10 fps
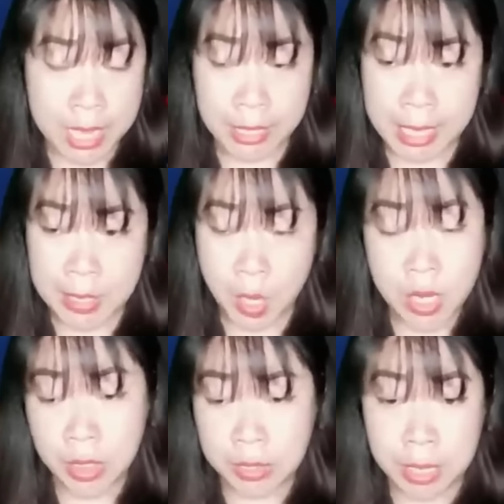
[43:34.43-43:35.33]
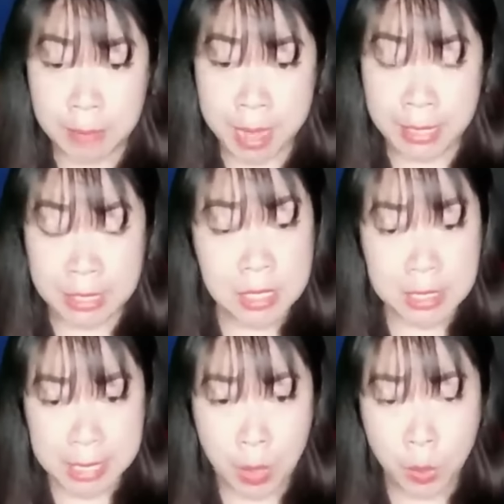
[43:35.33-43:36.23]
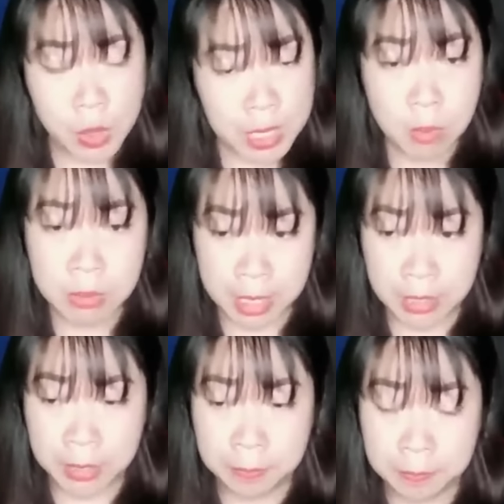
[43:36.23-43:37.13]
khi có được người bạn như cháu trong đời.